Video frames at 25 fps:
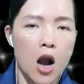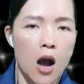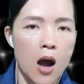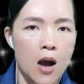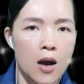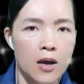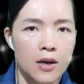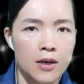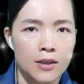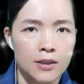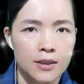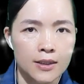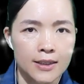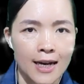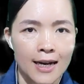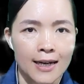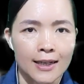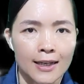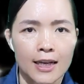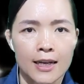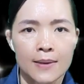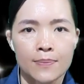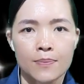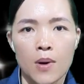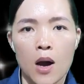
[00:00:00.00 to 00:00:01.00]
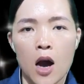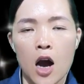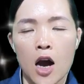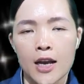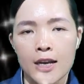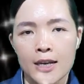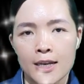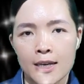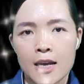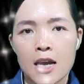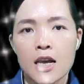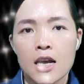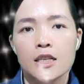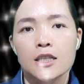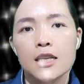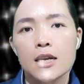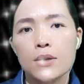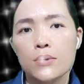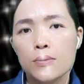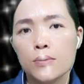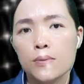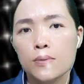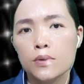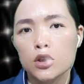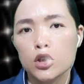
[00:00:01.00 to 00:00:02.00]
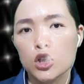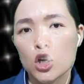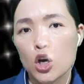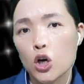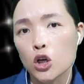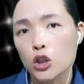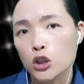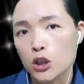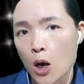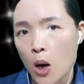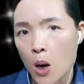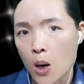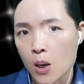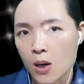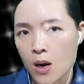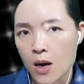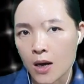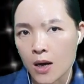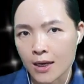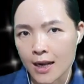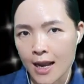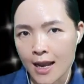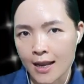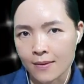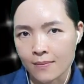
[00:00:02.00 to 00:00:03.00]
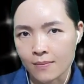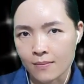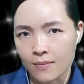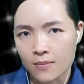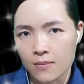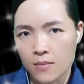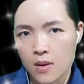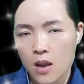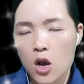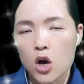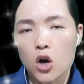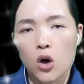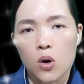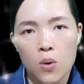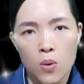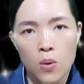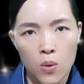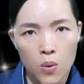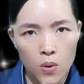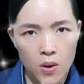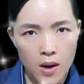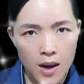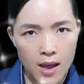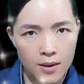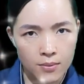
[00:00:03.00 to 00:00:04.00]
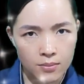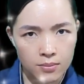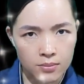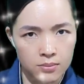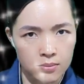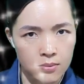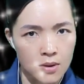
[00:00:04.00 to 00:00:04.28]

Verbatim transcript: Còn chẳng kịp hỏi sâu cho tò ngọn ngành, cụ Lộc